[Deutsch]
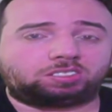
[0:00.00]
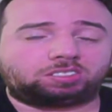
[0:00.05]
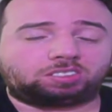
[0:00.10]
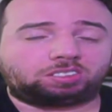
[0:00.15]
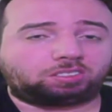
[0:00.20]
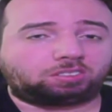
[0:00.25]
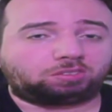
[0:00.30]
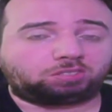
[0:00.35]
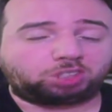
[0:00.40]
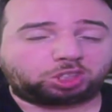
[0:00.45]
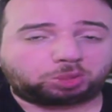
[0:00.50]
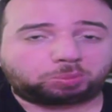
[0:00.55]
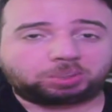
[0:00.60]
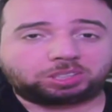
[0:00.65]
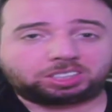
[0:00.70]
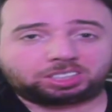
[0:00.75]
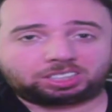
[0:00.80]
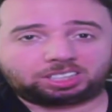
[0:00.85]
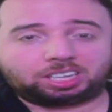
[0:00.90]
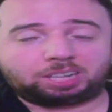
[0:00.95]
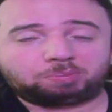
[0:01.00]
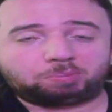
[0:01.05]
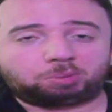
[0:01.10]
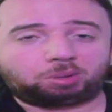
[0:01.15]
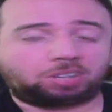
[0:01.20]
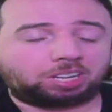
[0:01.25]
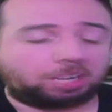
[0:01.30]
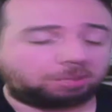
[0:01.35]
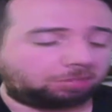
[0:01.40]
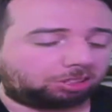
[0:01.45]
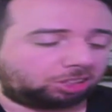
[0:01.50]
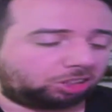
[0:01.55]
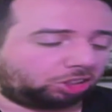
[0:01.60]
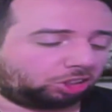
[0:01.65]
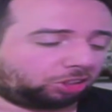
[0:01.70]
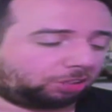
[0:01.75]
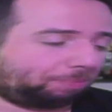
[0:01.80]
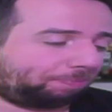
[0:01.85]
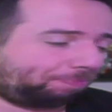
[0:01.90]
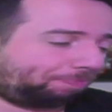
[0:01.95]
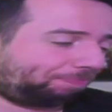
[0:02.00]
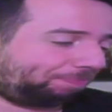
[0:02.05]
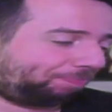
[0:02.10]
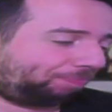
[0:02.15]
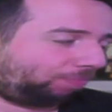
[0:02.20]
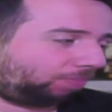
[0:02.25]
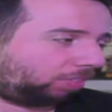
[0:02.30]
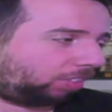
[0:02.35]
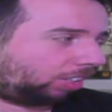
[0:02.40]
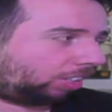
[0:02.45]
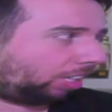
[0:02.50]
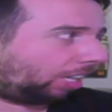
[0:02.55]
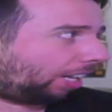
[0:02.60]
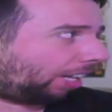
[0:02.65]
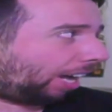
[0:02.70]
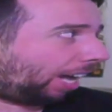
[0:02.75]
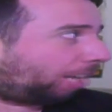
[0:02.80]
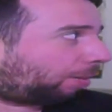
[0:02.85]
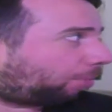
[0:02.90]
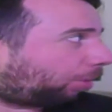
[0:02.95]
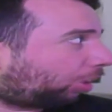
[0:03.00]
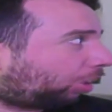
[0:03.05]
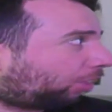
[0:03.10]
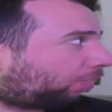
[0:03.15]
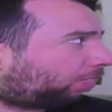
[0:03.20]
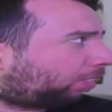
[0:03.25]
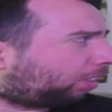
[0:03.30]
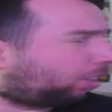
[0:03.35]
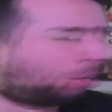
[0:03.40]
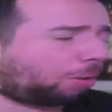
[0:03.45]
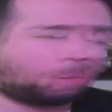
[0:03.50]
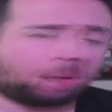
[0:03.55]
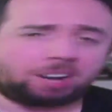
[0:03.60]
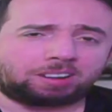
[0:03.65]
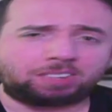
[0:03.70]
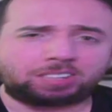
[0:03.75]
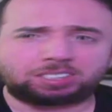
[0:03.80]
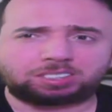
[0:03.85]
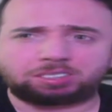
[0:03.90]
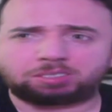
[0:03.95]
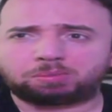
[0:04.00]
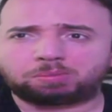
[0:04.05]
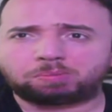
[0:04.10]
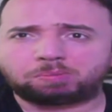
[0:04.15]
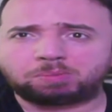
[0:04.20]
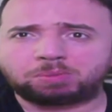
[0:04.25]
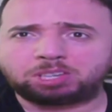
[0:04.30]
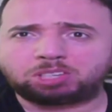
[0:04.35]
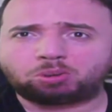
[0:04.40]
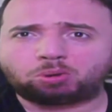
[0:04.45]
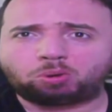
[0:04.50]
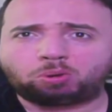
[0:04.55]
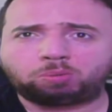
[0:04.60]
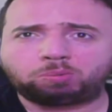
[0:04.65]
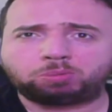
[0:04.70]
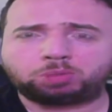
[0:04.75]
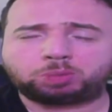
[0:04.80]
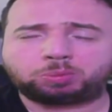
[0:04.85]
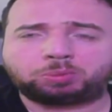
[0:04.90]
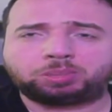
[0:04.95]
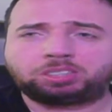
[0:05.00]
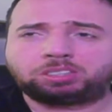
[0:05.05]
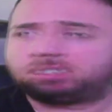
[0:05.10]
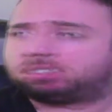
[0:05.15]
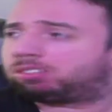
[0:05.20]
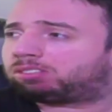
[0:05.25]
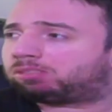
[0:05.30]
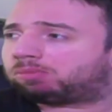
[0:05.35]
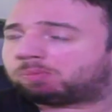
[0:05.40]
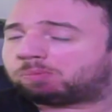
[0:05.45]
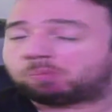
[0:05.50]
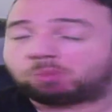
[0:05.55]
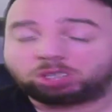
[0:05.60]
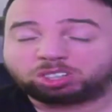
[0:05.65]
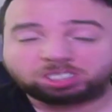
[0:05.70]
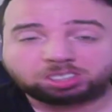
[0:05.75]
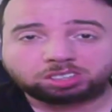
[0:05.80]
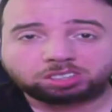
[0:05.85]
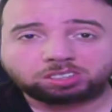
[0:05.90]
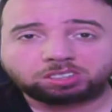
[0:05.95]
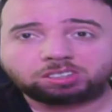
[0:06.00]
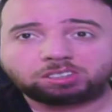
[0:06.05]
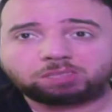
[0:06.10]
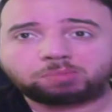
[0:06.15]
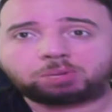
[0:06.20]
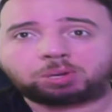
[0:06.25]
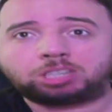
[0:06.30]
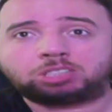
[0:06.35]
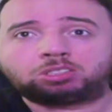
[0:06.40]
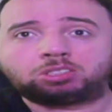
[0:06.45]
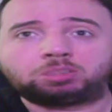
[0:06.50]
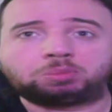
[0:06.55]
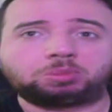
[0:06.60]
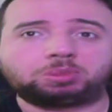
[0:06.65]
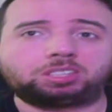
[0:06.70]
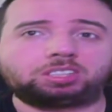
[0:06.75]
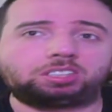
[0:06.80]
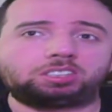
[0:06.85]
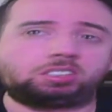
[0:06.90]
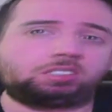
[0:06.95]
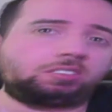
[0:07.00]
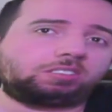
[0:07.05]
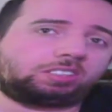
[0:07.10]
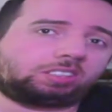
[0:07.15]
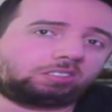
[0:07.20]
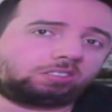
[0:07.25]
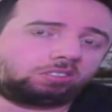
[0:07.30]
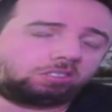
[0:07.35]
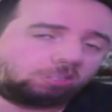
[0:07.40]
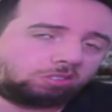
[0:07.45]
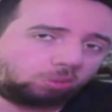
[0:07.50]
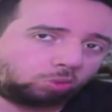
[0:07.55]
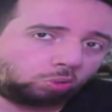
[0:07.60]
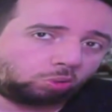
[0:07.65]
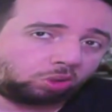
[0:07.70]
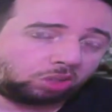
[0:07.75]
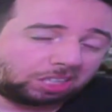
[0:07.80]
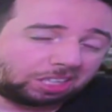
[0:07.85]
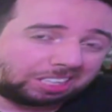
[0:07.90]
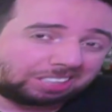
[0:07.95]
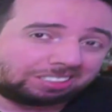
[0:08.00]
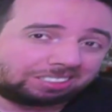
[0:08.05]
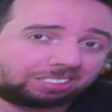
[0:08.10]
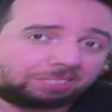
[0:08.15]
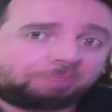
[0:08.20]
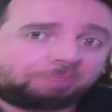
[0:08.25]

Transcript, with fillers: Wir spielen gegen Red Bull Leipzig. Eine Mannschaft, die normalerweise mit oben spielen muss bei so einem guten Kader.